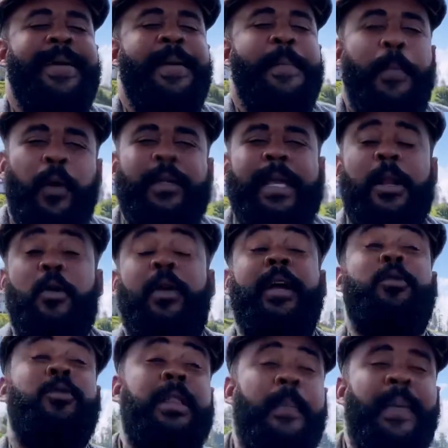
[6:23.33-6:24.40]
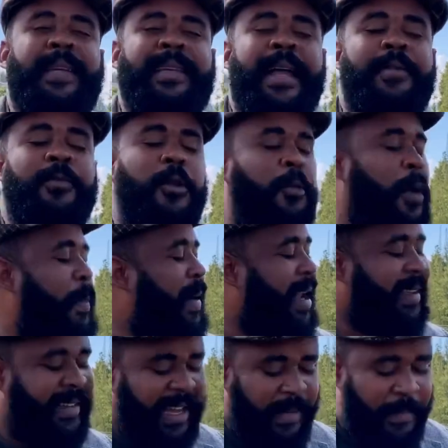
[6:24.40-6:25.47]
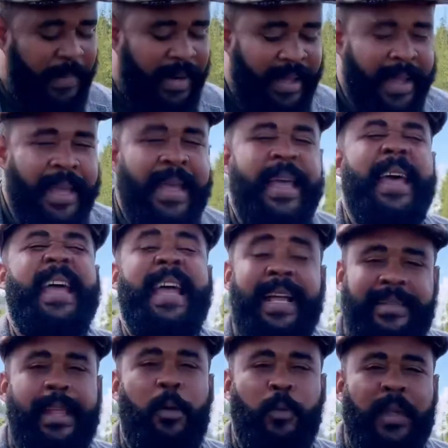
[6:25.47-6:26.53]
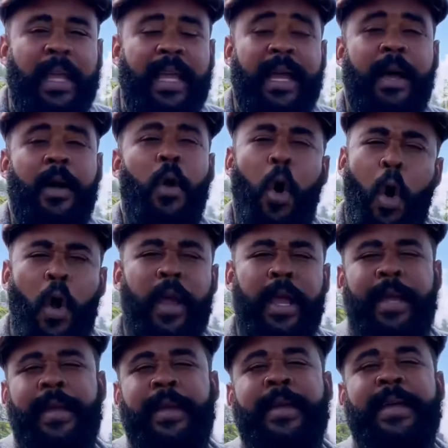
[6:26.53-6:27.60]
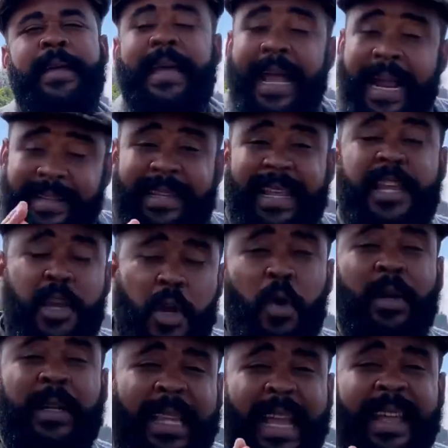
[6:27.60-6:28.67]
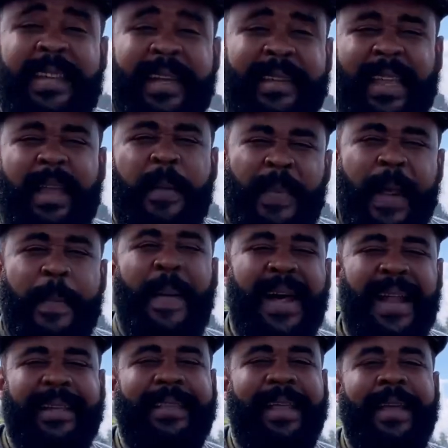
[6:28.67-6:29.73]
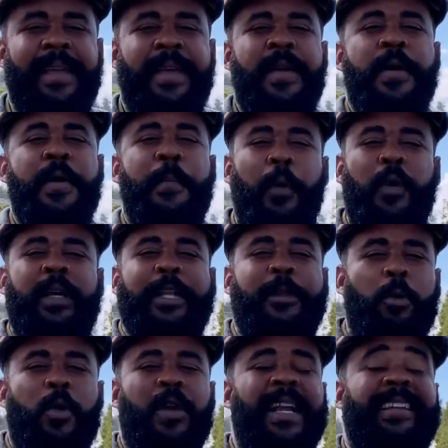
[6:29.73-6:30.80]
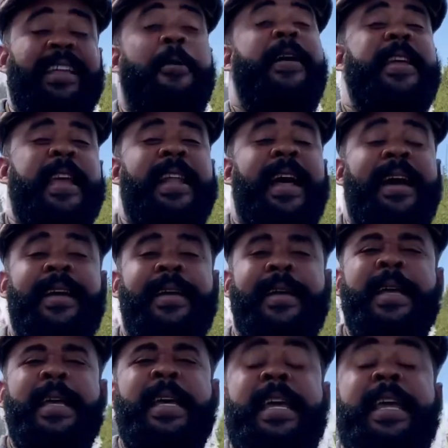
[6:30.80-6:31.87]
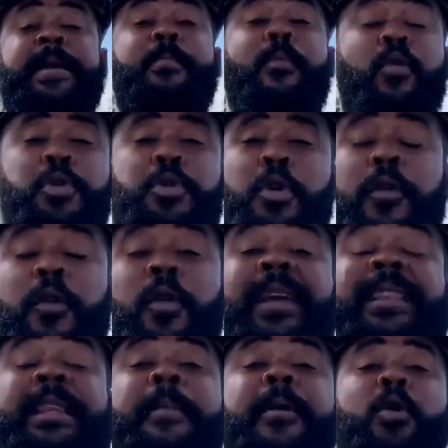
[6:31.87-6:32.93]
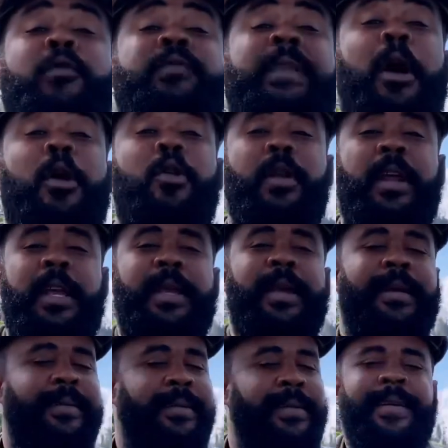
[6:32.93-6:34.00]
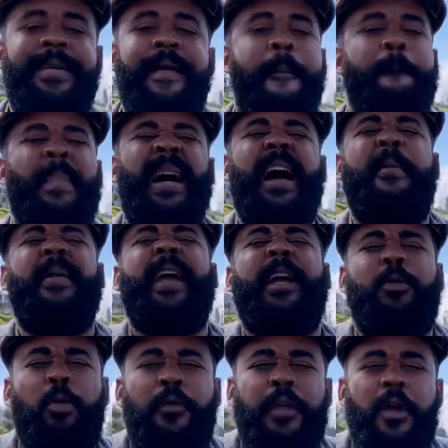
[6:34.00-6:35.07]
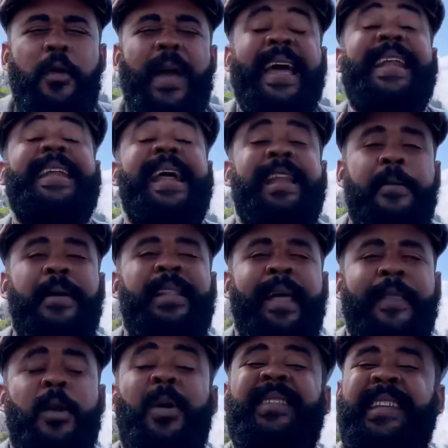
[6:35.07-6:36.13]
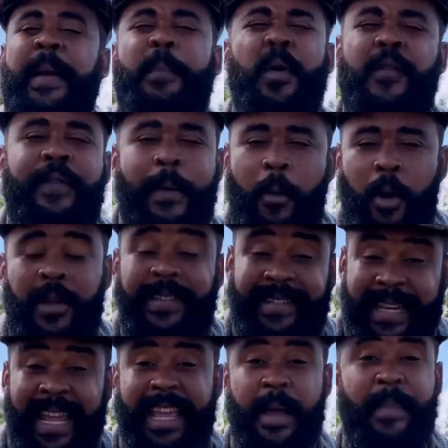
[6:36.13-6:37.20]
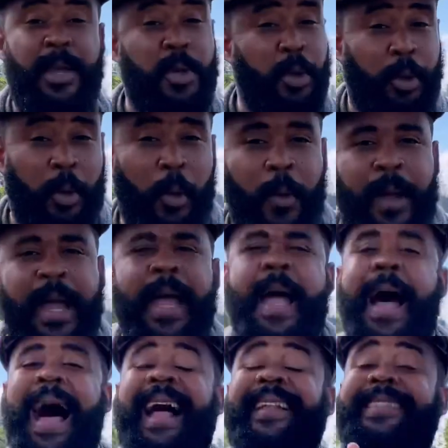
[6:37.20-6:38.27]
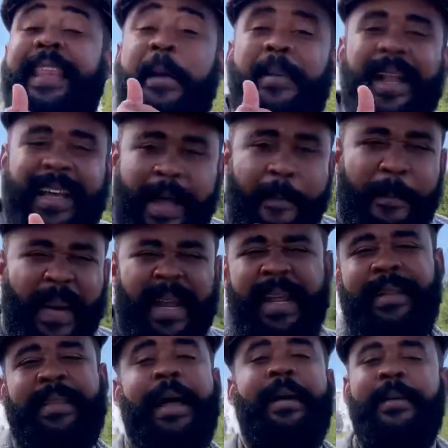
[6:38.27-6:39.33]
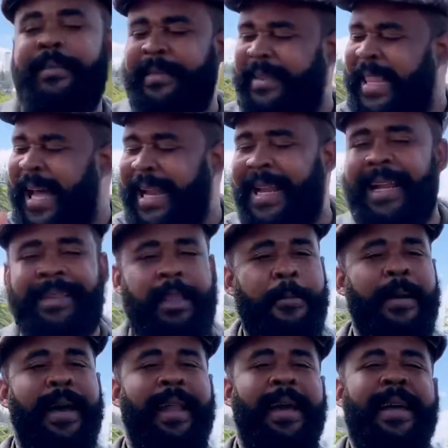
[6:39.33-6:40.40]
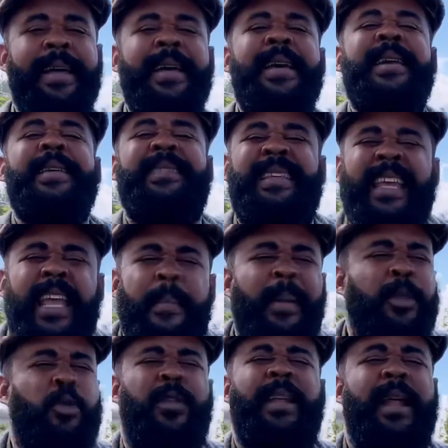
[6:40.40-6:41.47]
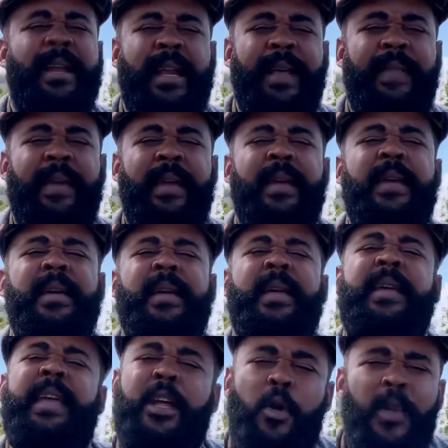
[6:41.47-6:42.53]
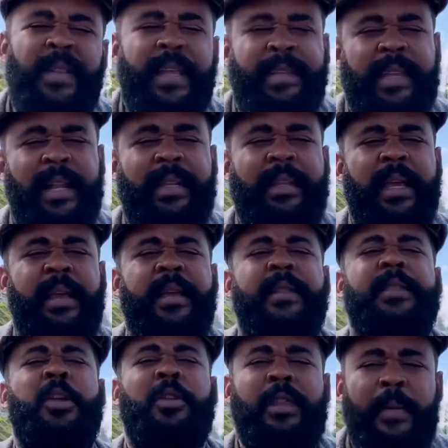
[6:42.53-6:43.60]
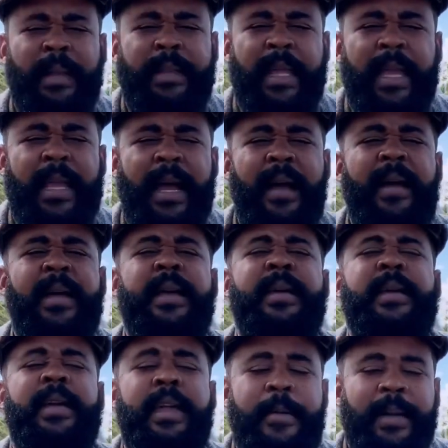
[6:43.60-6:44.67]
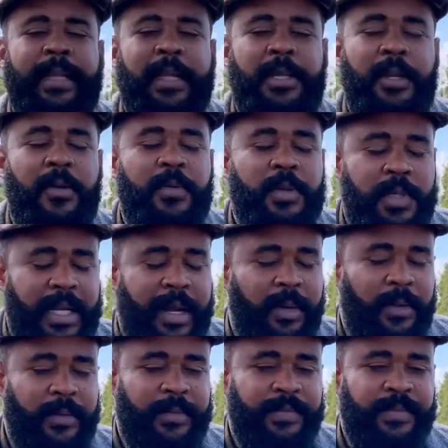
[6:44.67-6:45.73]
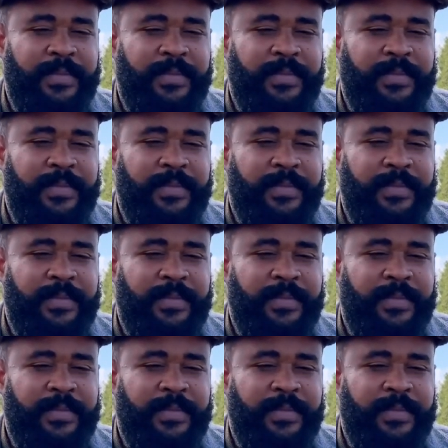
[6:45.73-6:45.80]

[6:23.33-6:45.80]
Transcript: porque lo que tú estás pasando no es para siempre, es hasta un día. Hoy el Señor te dice a ti, prepárate, porque tu red se va a llenar. Y muchos de los que estaban contigo en la orilla van a ver que tu Dios es real y verdadero. Así, por favor, sígueme en YouTube, activa la campanita, dale la tibala sígueme en todas las redes y quiero bendecirte. Dios te bendiga y bendición. Chalón.